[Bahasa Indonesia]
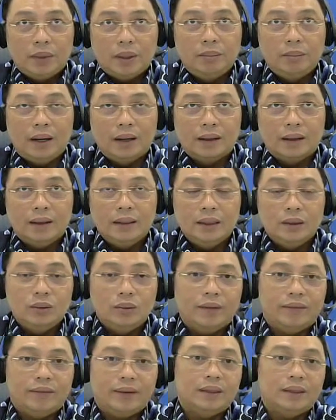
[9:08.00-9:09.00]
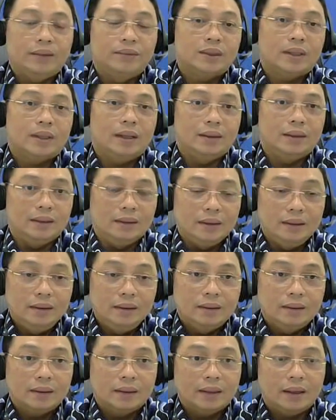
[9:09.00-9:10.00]
perbankan itu efektif
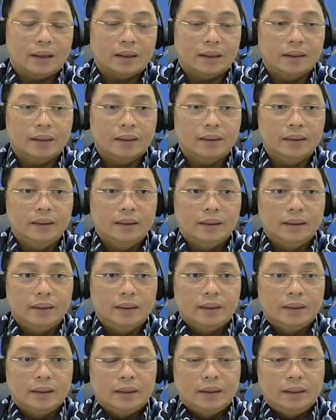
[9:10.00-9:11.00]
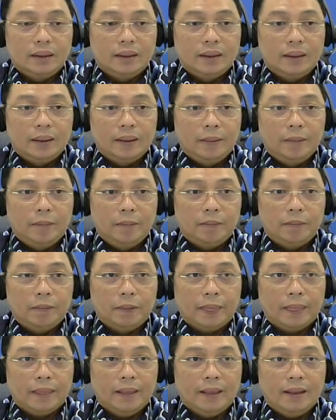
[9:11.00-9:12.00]
sekali karena
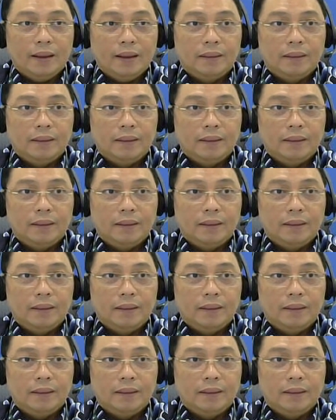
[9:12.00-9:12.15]
um,